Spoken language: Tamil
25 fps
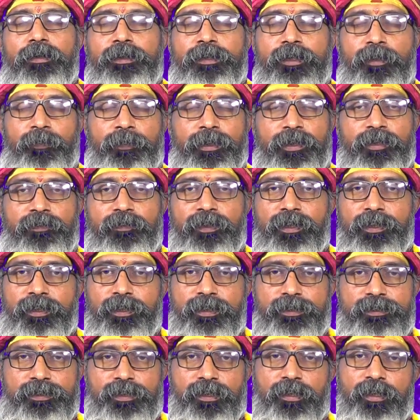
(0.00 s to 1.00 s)
இந்த மாதிரி
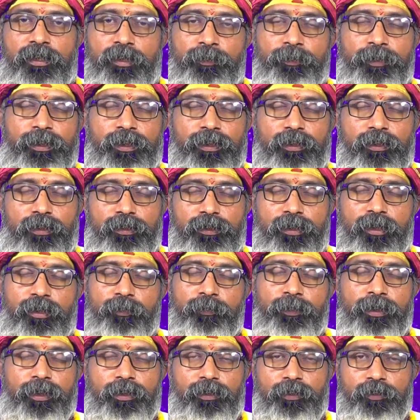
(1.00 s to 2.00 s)
வேலைகள் ஆரம்பிங்க
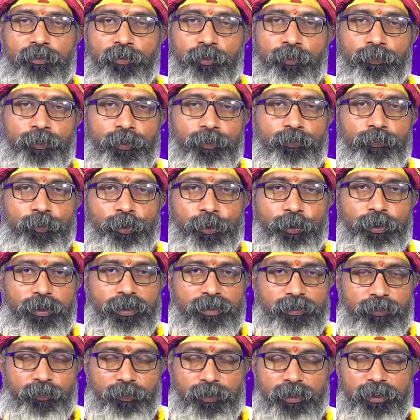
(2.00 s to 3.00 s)
நன்மையில் கொண்டு போய் முடியும்
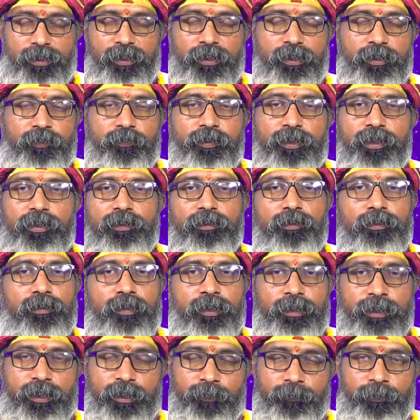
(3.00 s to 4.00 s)
எந்த ஒரு தடையும் வராது
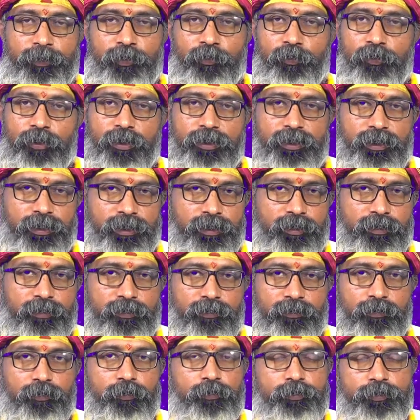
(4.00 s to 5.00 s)
அதேமாரி உங்களுக்கு தடையாக
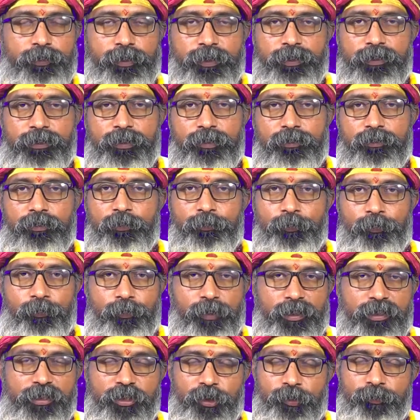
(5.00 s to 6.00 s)
இருக்குன்னா உங்கள் சுயஜாத்தை ஒரு
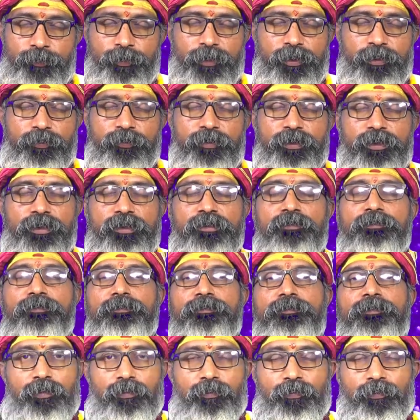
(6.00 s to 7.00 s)
முறை செக் பண்ணிக்கோங்க
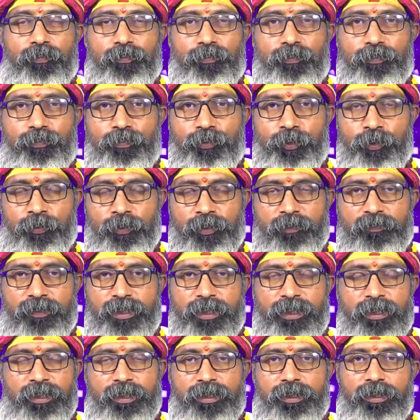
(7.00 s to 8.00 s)
பொதுவாக
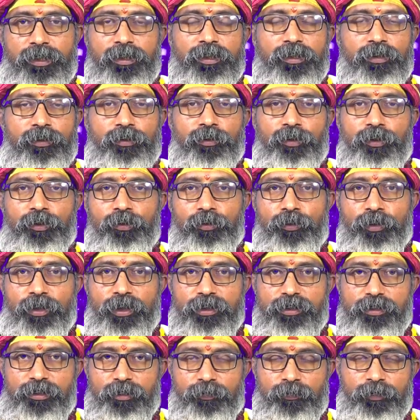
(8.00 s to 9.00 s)
வெளிநாட்டில் இருக்கிறவங்களுக்கு ஒரு
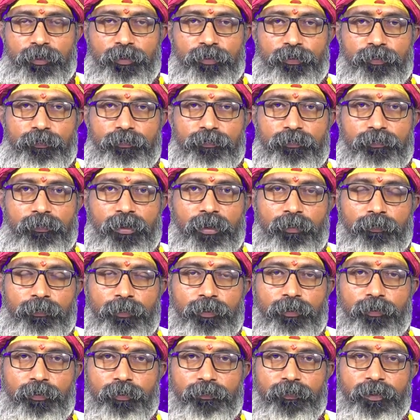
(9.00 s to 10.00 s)
அச்சம் இருக்கும்
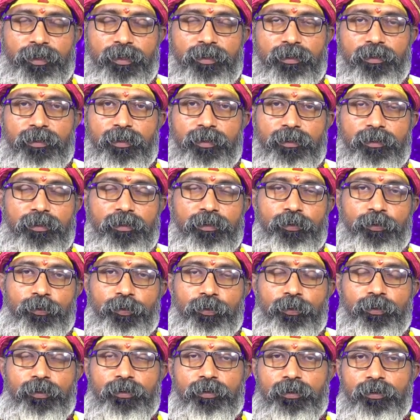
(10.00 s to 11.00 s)
நம்ம ஒரு வேறு நாட்டில்
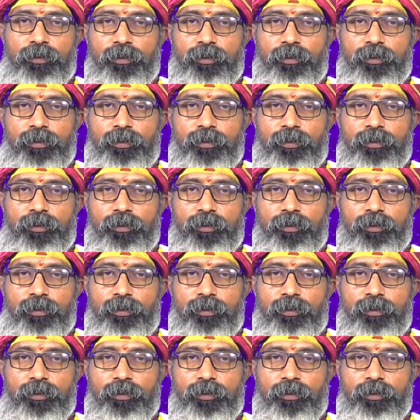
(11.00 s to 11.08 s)
இருக்கோம்